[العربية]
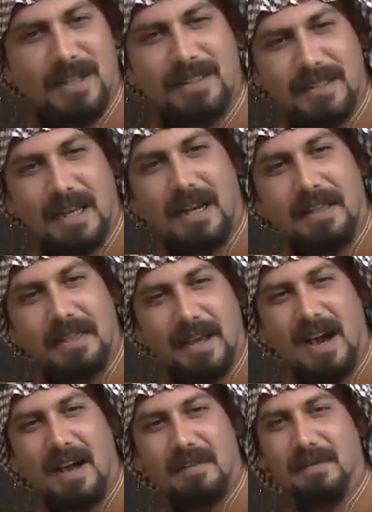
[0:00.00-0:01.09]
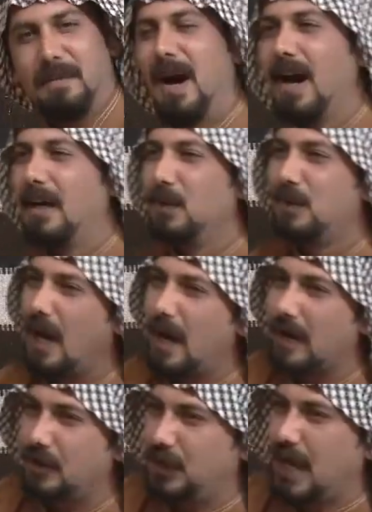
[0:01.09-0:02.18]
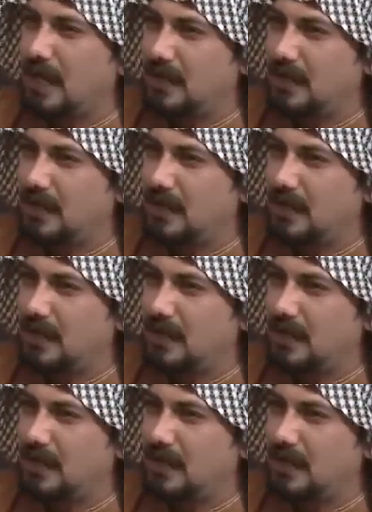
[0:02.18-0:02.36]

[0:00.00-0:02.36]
أنت الذي أعرف بحالي ودار جار